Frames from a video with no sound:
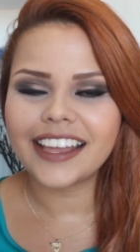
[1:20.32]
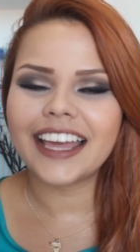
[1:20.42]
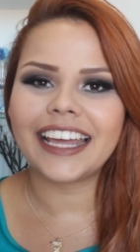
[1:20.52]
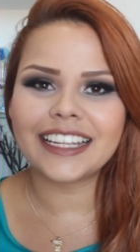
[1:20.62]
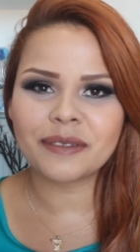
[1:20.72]

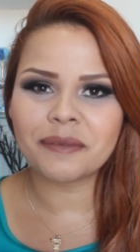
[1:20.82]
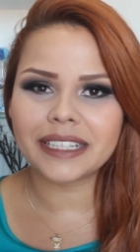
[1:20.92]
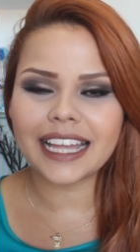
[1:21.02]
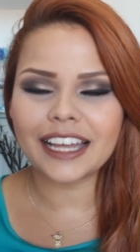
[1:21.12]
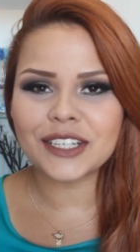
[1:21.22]
Eles me
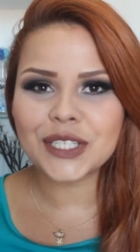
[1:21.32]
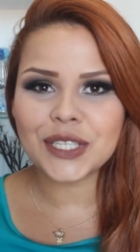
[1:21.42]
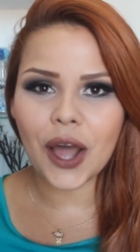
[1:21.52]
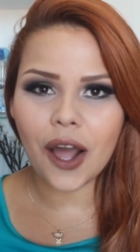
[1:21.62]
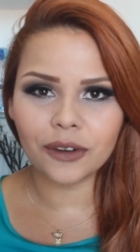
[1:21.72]
mandaram
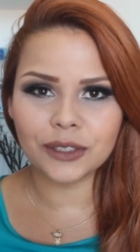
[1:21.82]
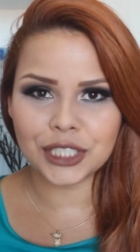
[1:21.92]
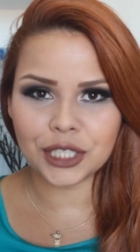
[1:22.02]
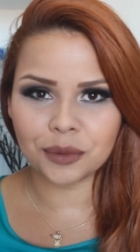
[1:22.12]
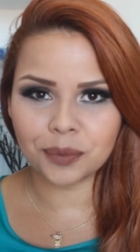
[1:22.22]
só o
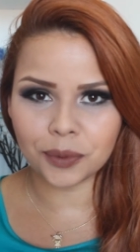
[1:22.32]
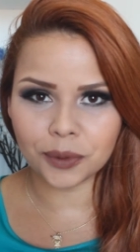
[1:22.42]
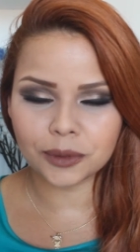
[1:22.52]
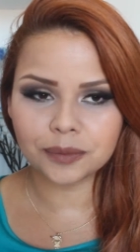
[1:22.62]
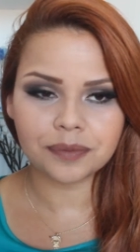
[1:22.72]

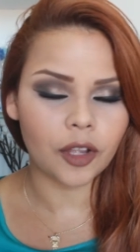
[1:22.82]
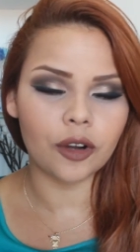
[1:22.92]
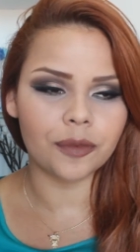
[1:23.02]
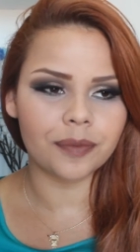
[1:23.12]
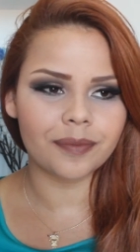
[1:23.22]
shampoo,
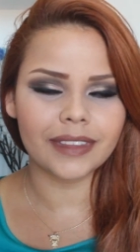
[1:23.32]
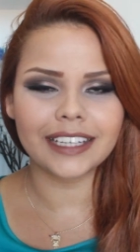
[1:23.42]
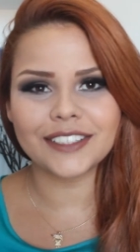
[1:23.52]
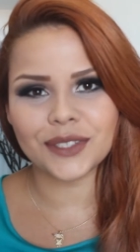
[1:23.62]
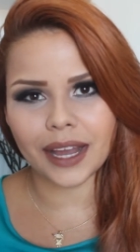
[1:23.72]
oh,
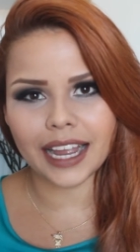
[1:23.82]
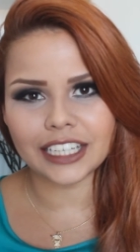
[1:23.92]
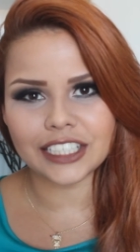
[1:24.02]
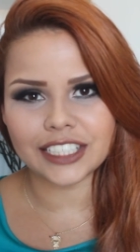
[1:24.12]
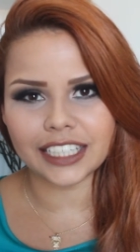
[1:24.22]
só a
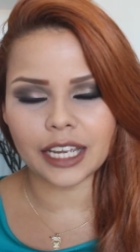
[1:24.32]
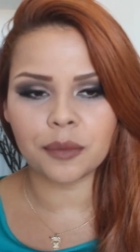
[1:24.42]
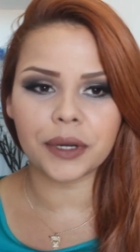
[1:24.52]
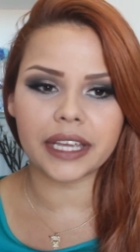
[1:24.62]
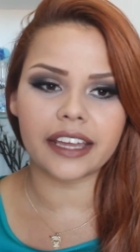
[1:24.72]

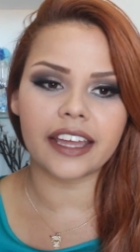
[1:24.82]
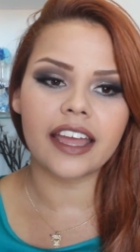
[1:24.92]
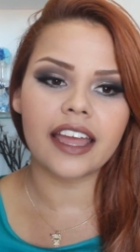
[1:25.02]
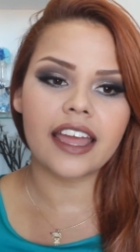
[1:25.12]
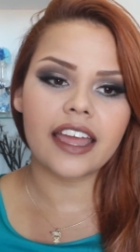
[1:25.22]
caixinha, porque
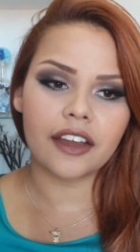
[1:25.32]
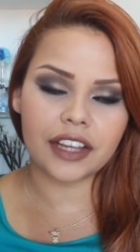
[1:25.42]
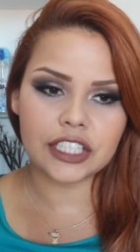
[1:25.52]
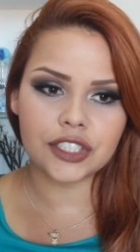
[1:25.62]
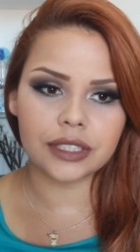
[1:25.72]

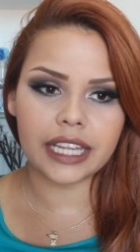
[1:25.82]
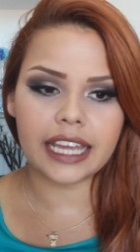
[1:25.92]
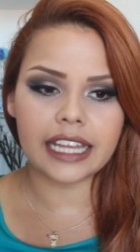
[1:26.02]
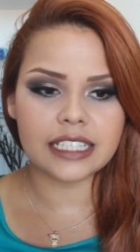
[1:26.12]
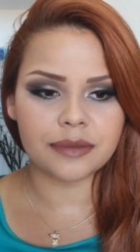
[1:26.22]
eu
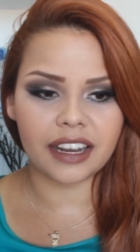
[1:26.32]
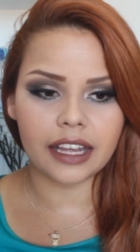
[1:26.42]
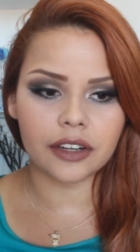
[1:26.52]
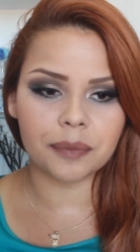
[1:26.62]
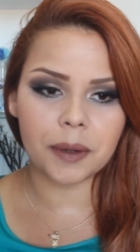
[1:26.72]
questionei, eles
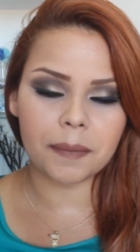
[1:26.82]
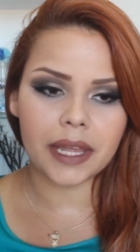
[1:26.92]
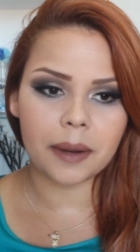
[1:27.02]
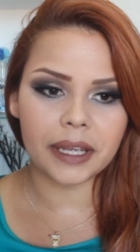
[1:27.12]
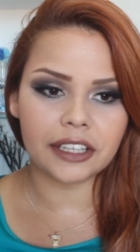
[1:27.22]
falaram que
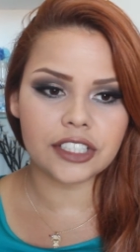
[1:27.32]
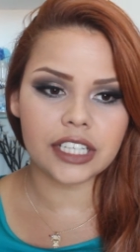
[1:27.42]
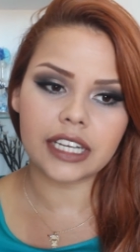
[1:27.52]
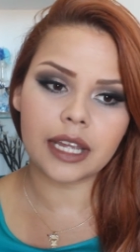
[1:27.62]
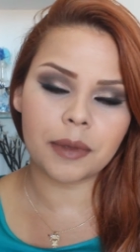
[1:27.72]
primeiramente
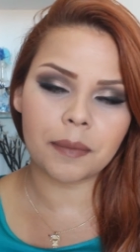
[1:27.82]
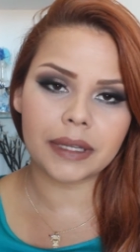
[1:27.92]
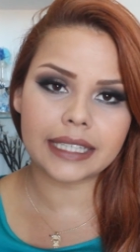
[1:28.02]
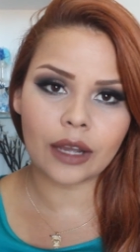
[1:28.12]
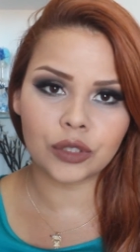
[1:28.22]
queria me
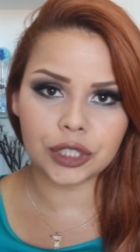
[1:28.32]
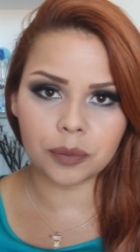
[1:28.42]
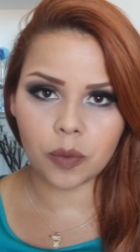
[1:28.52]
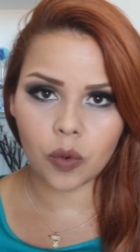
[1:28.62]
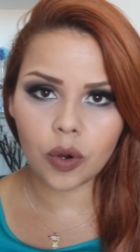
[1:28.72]
mandar o
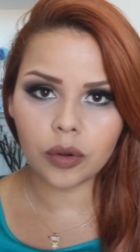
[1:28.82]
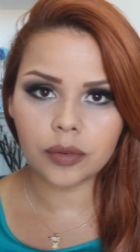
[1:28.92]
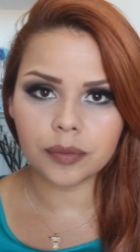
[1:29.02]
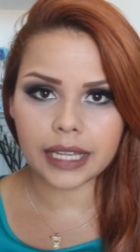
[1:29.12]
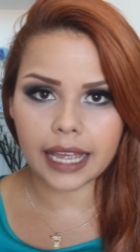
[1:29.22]
shampoo,
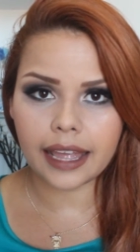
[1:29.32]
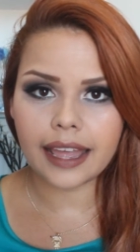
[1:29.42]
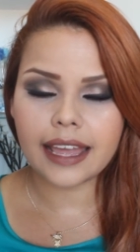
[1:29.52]
né?